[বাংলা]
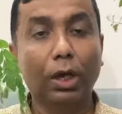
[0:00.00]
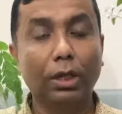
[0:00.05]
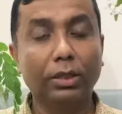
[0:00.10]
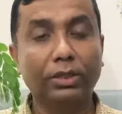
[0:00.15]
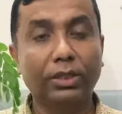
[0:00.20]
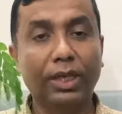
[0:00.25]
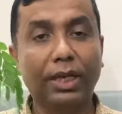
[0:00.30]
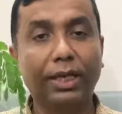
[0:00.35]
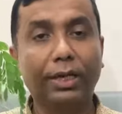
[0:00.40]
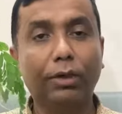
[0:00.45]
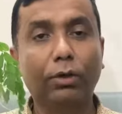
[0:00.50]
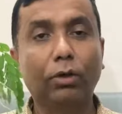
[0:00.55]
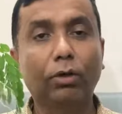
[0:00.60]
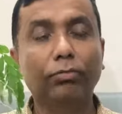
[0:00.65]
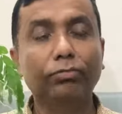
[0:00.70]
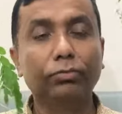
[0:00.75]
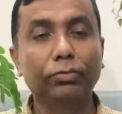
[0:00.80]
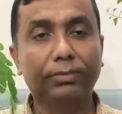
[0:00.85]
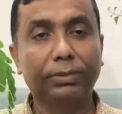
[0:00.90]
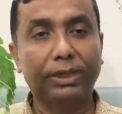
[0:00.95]
যে
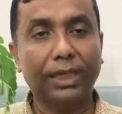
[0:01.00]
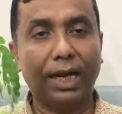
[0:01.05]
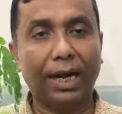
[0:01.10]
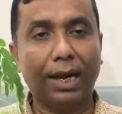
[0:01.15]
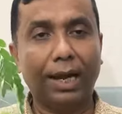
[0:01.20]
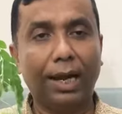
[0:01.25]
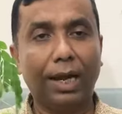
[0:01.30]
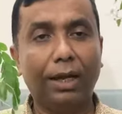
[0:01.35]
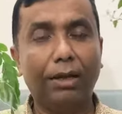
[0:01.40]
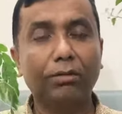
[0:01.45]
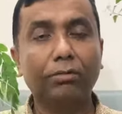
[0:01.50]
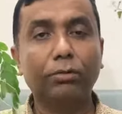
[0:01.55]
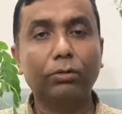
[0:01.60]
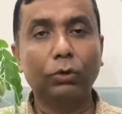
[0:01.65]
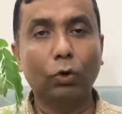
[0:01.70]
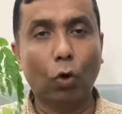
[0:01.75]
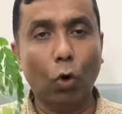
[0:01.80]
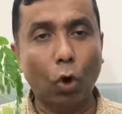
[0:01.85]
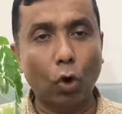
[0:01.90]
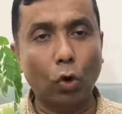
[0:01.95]
যারা
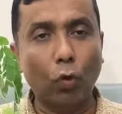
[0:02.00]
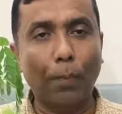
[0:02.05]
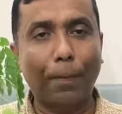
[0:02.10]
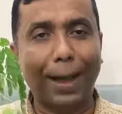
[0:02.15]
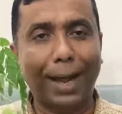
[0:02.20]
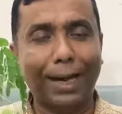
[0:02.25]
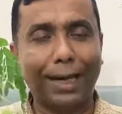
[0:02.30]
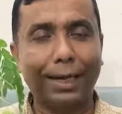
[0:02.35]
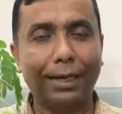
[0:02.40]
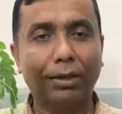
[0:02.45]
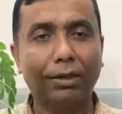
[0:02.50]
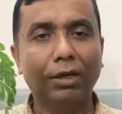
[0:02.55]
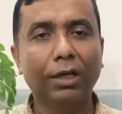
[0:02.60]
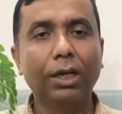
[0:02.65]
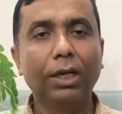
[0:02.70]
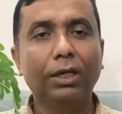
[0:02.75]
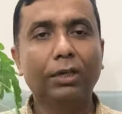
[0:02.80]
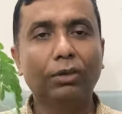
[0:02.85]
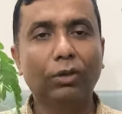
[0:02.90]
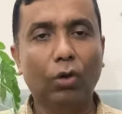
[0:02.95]
গরু পালেন
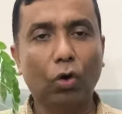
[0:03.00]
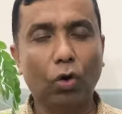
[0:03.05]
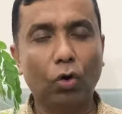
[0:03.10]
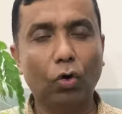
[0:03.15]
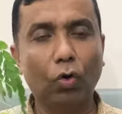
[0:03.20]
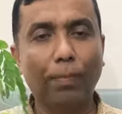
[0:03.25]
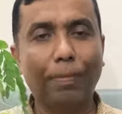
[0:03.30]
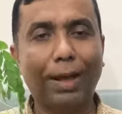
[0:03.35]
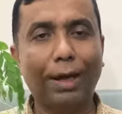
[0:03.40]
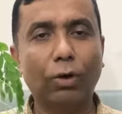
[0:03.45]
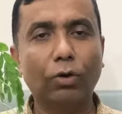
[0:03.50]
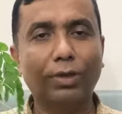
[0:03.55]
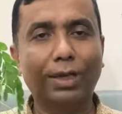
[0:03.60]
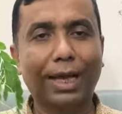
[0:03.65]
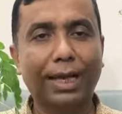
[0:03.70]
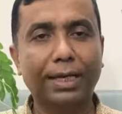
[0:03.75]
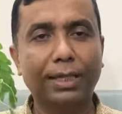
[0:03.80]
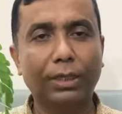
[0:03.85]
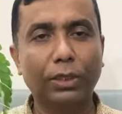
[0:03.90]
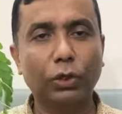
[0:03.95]
গরু
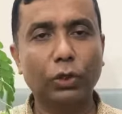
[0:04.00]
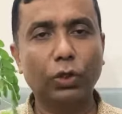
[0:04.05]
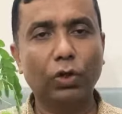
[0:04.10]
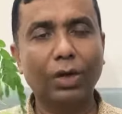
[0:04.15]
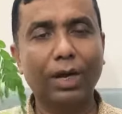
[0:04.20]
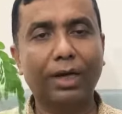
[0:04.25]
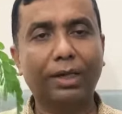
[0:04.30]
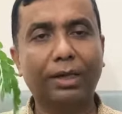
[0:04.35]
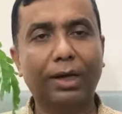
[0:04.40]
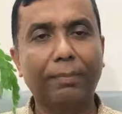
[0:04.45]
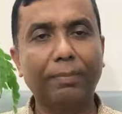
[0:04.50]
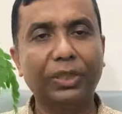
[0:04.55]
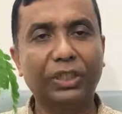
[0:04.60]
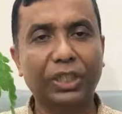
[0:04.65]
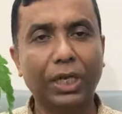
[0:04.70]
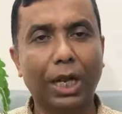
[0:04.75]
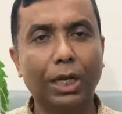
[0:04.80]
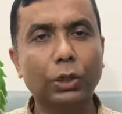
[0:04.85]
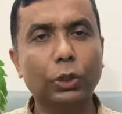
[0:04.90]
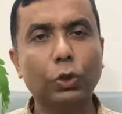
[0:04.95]
পালনকারীদের জন্য একটা
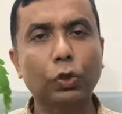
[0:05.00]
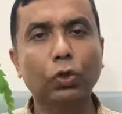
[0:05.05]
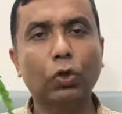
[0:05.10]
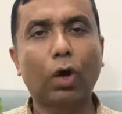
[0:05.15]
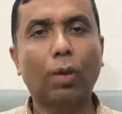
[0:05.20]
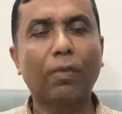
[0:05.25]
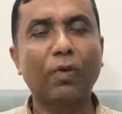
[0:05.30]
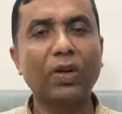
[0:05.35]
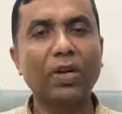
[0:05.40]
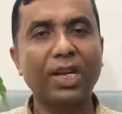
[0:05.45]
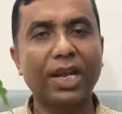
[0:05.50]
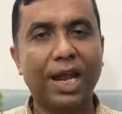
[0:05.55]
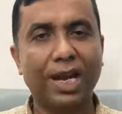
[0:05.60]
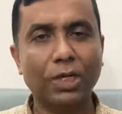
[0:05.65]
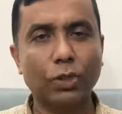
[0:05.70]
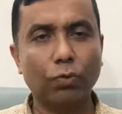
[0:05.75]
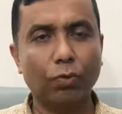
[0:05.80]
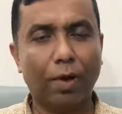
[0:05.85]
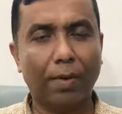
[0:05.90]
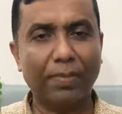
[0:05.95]
বিশাল সুখবর নিয়ে
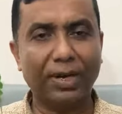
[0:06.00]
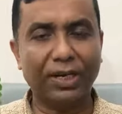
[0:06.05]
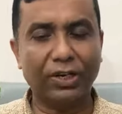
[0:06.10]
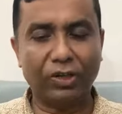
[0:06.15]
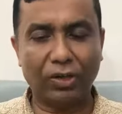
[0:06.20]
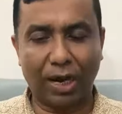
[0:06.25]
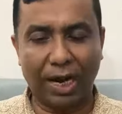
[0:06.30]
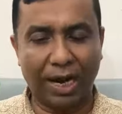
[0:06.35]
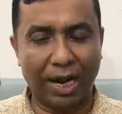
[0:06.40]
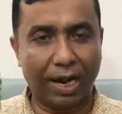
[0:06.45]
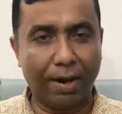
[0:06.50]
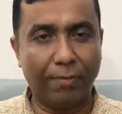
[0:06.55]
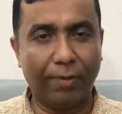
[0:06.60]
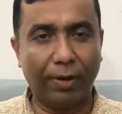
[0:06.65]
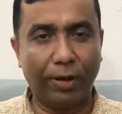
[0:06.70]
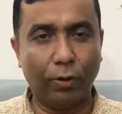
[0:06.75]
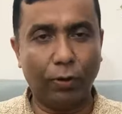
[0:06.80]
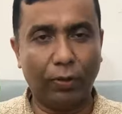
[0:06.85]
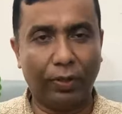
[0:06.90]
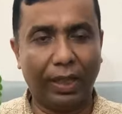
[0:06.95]
আসবো আমি ইনশাল্লাহ এই
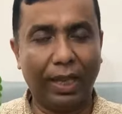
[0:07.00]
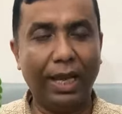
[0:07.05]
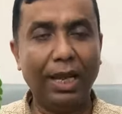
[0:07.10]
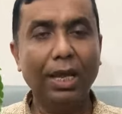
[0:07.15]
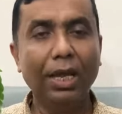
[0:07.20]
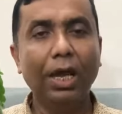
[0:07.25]
ভিডিওতে